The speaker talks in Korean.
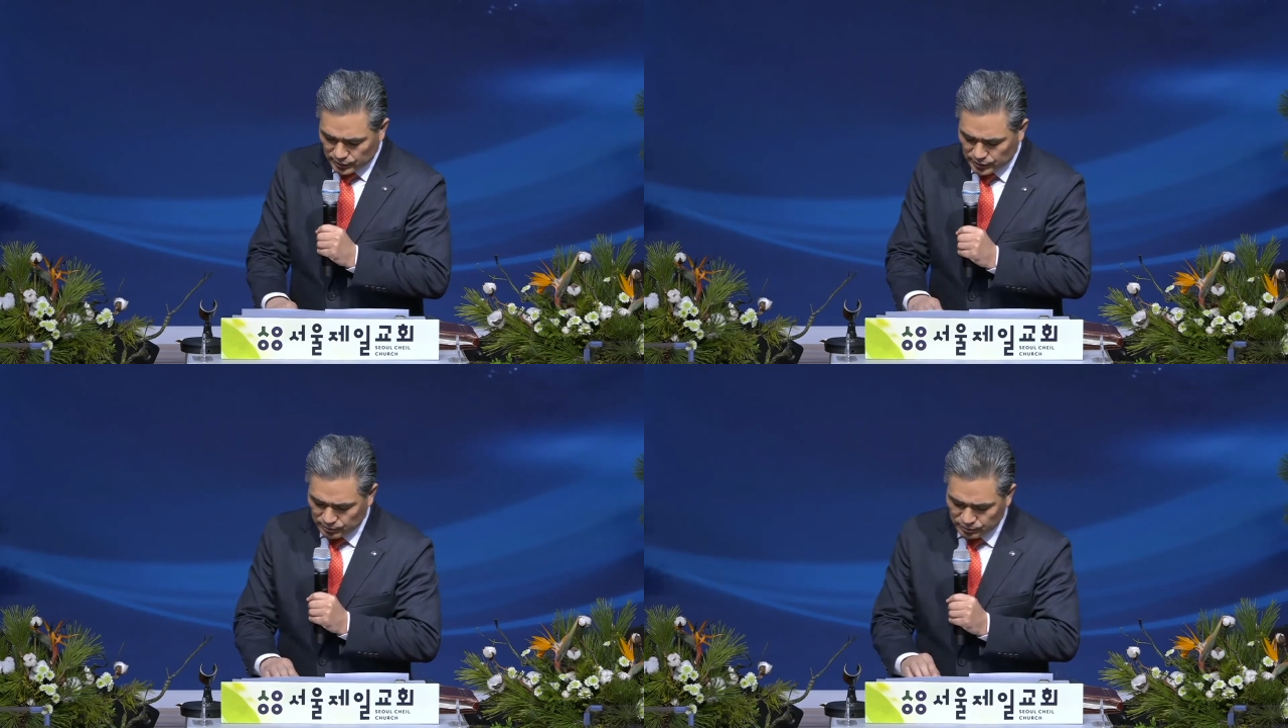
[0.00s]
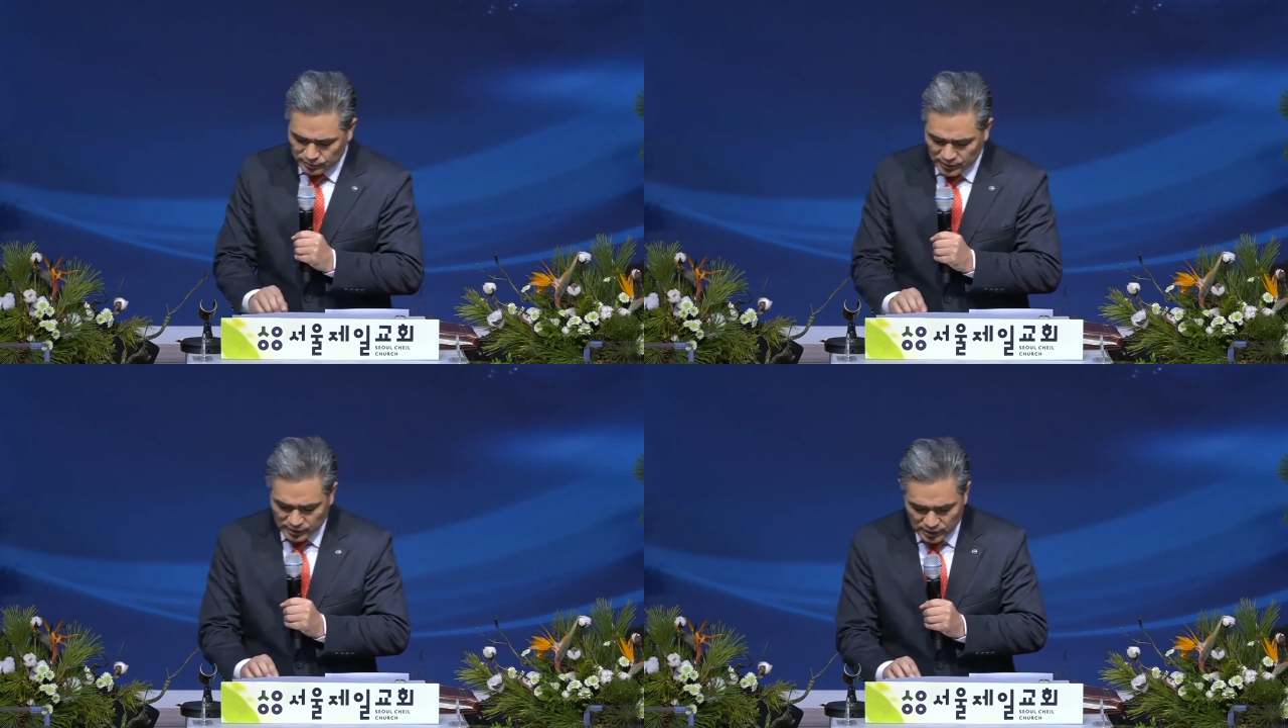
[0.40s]
그
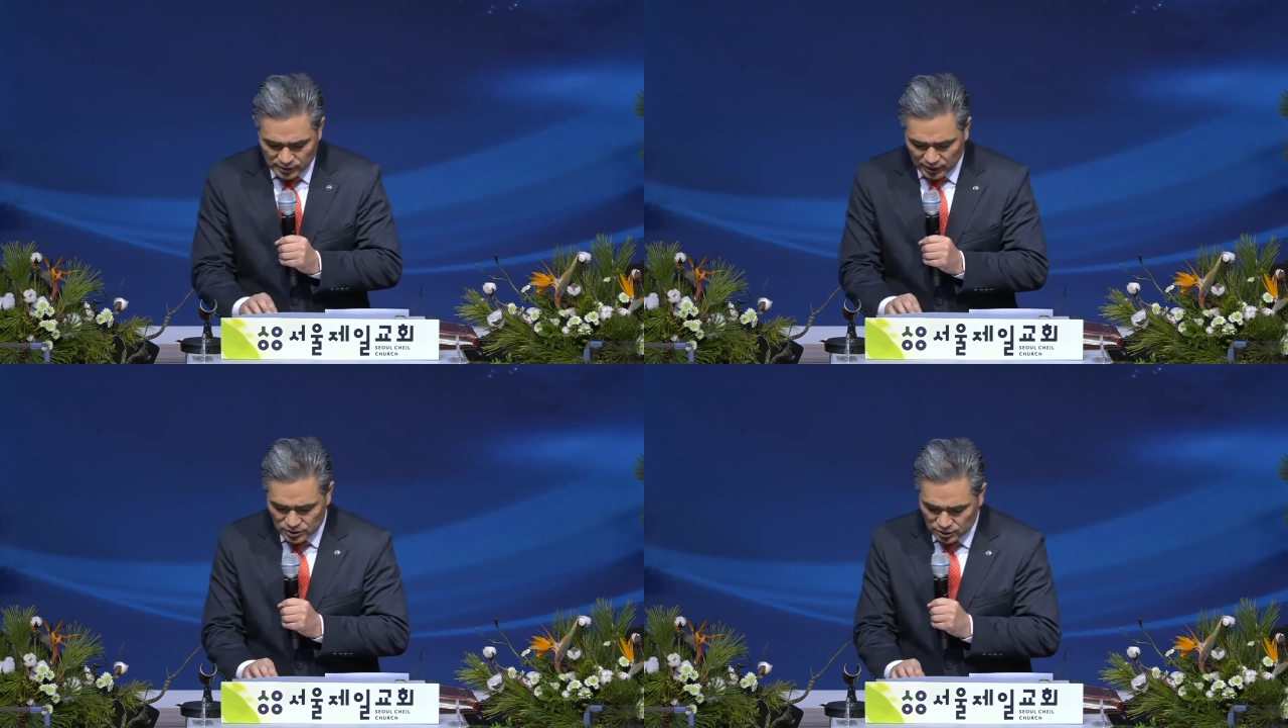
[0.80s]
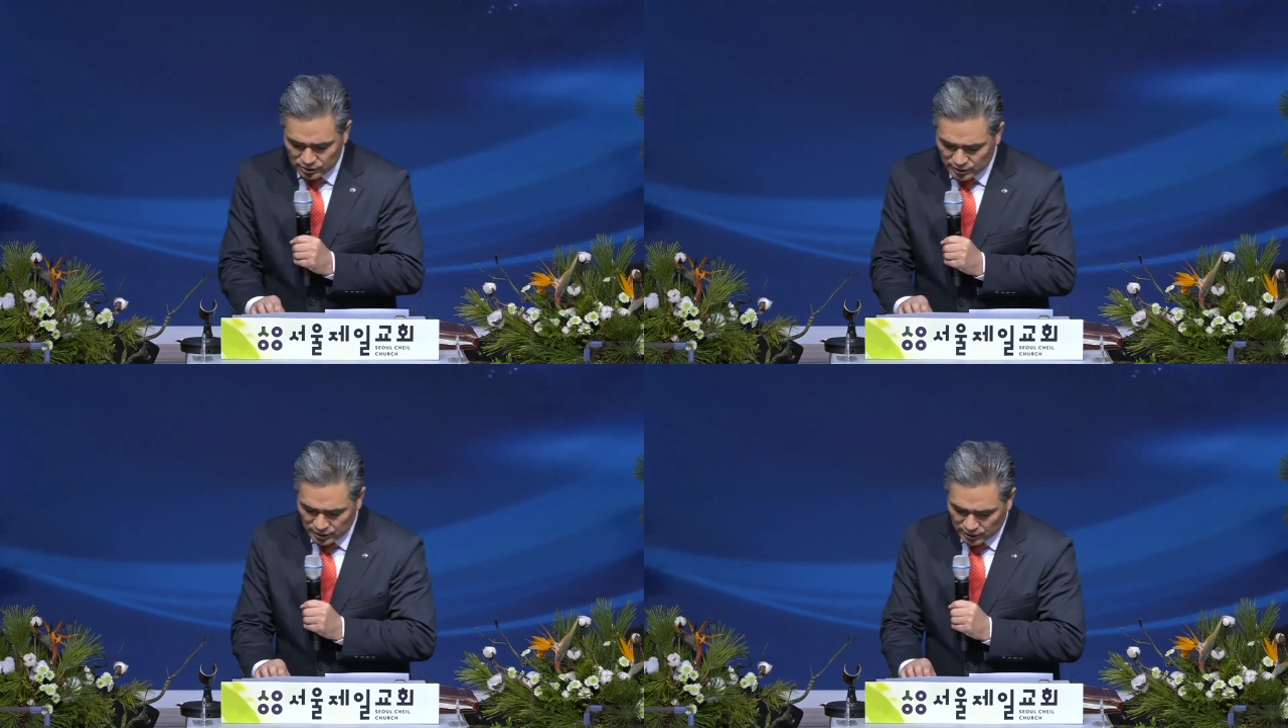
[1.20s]
부분에 대한
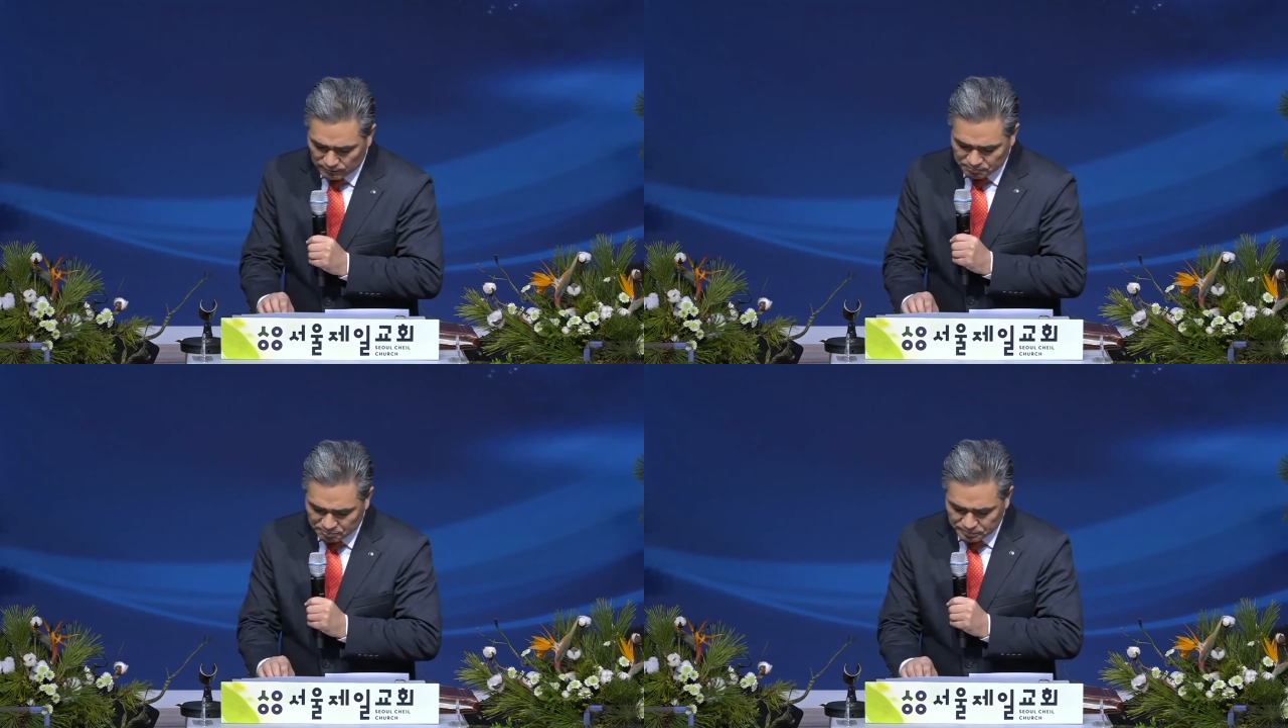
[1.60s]
단서들이